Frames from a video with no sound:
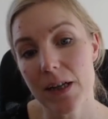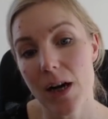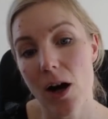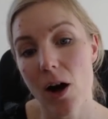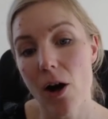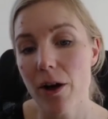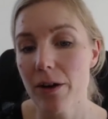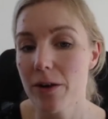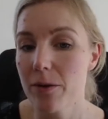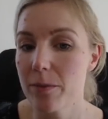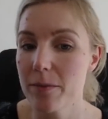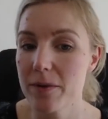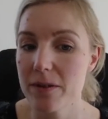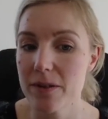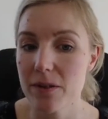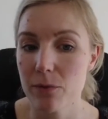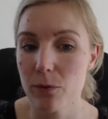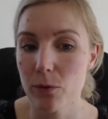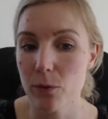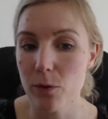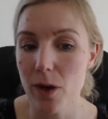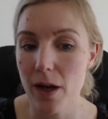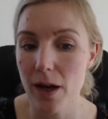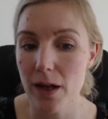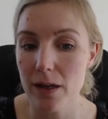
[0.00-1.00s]
Heute ein bisschen
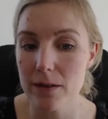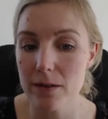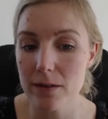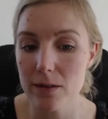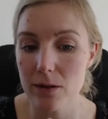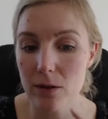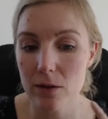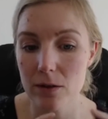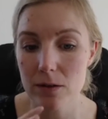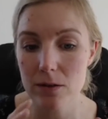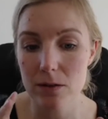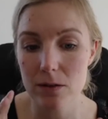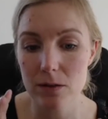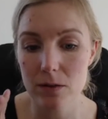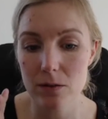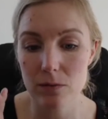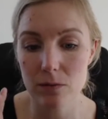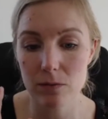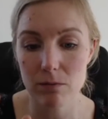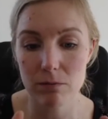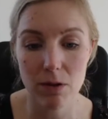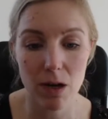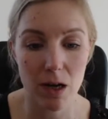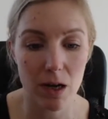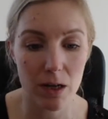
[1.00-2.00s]
früher als sonst,
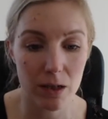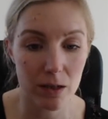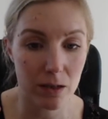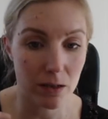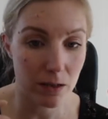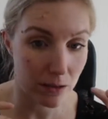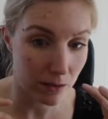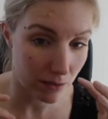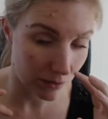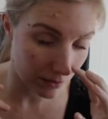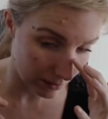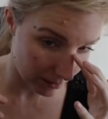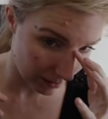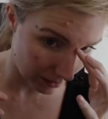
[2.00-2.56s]
weil